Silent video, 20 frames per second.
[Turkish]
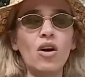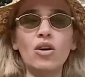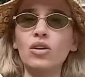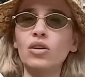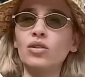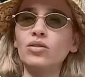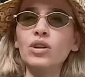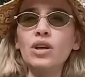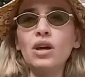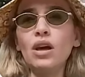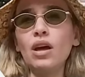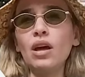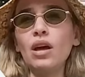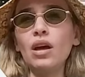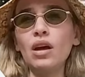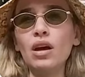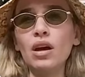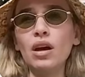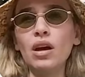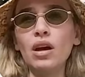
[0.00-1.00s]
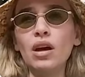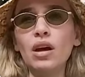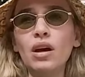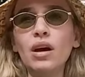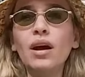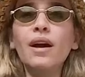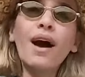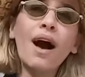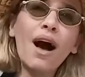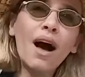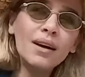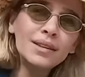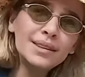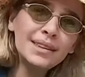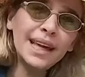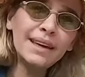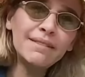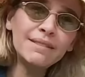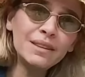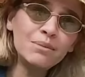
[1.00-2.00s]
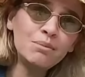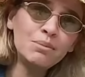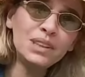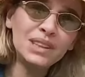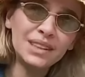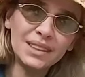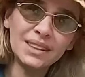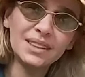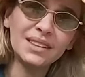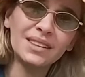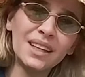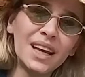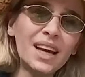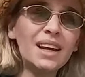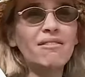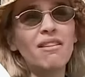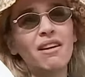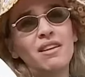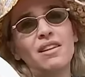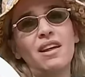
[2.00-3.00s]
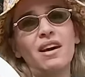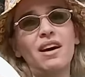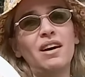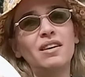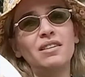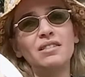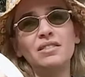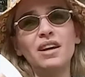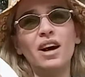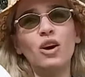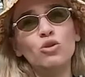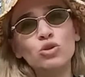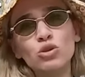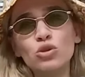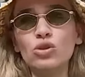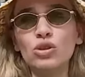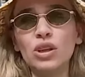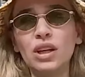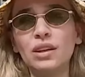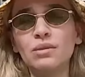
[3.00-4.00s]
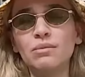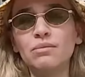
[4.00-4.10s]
Hayır ya. niye? ya sevgim bitti e, eyvallah. Ya e, özür kimse dilerim.